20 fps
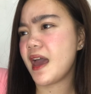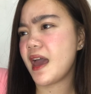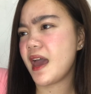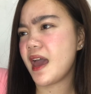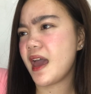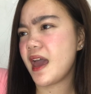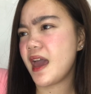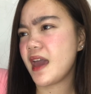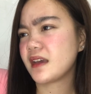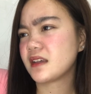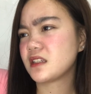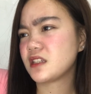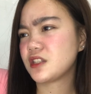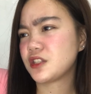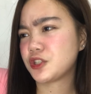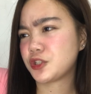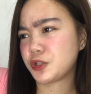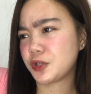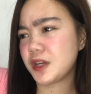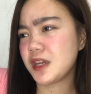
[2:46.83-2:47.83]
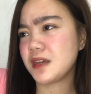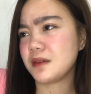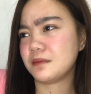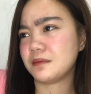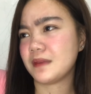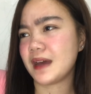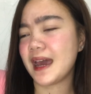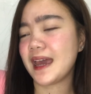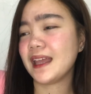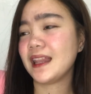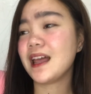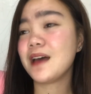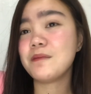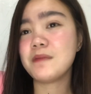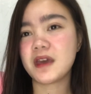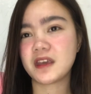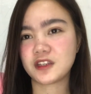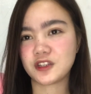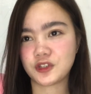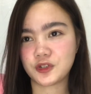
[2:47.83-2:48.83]
Extreme. I love
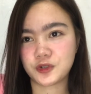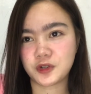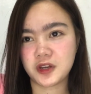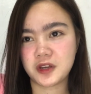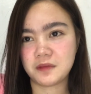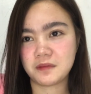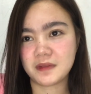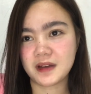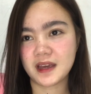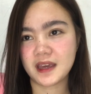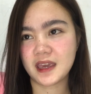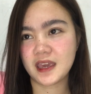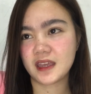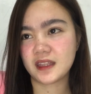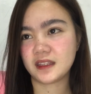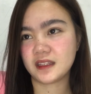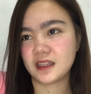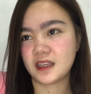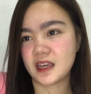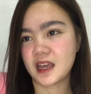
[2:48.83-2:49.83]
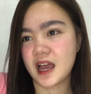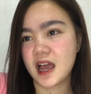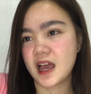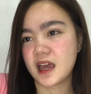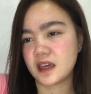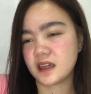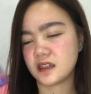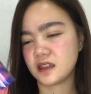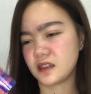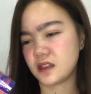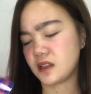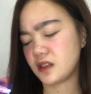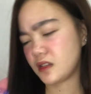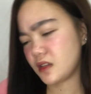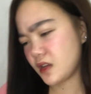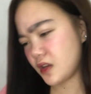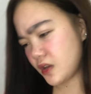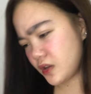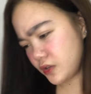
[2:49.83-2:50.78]
Extreme. Ayan guys.